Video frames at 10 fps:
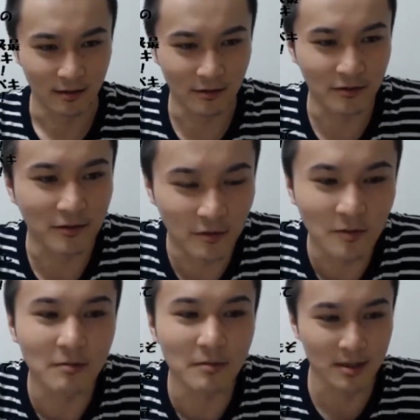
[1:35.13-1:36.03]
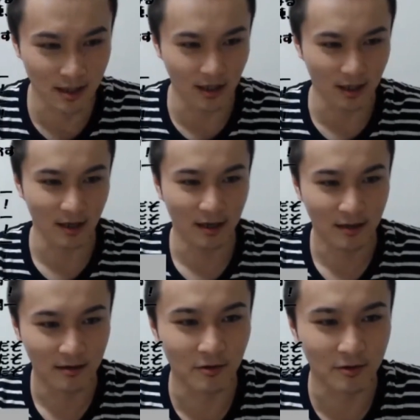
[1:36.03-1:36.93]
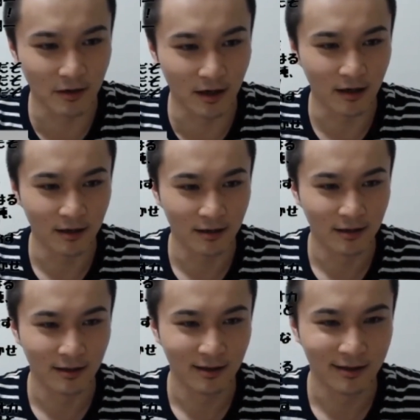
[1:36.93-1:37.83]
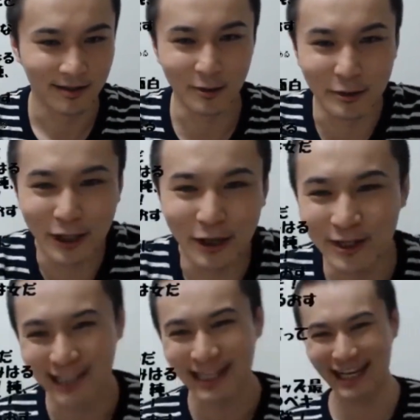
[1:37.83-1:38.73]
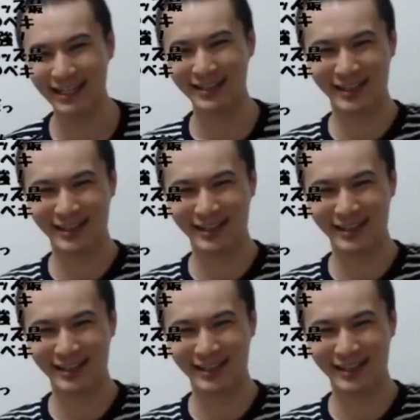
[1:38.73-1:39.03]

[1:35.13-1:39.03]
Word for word: いうふうに思いました僕はタロット占いの